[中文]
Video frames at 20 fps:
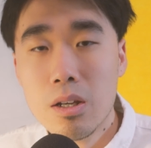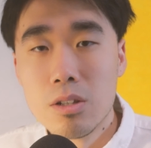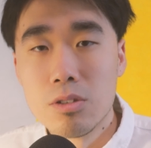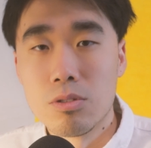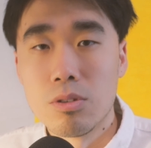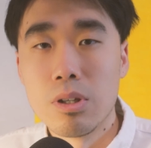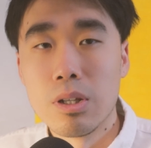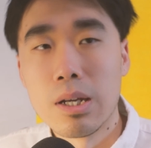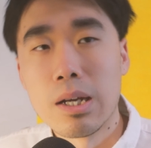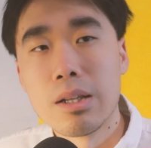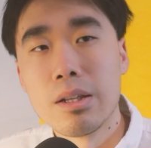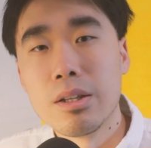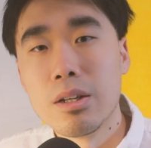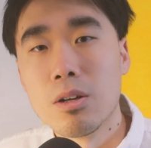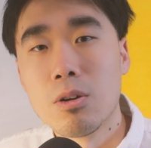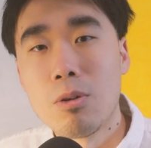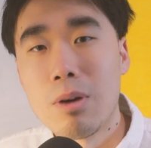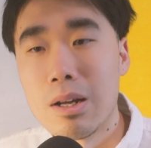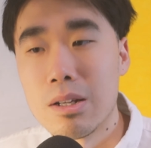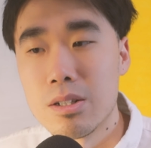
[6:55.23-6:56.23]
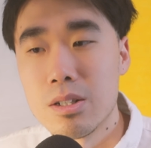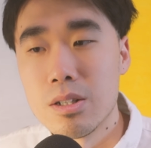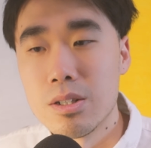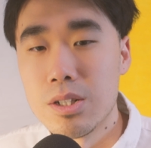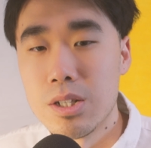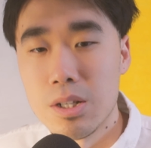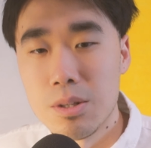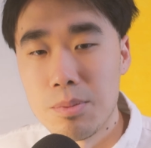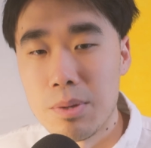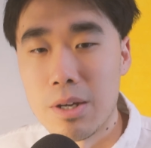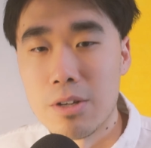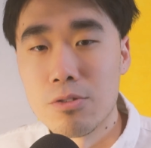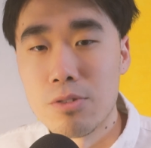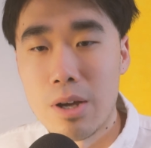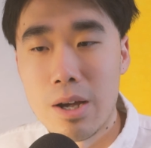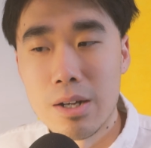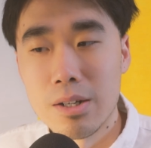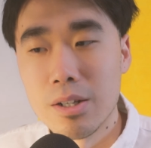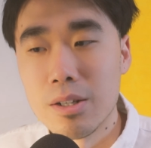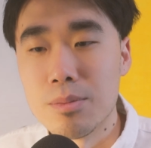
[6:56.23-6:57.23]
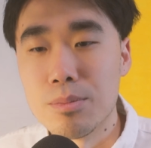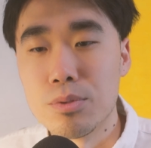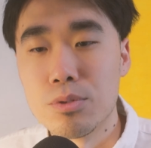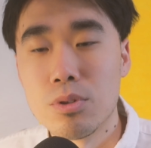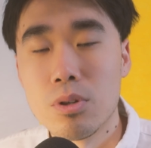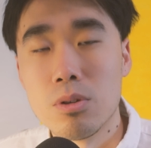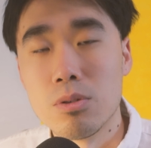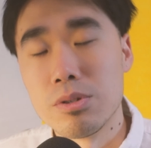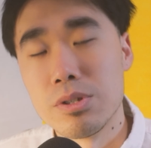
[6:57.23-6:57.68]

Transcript: 所以它的那个画质其实表现出来还是很不错。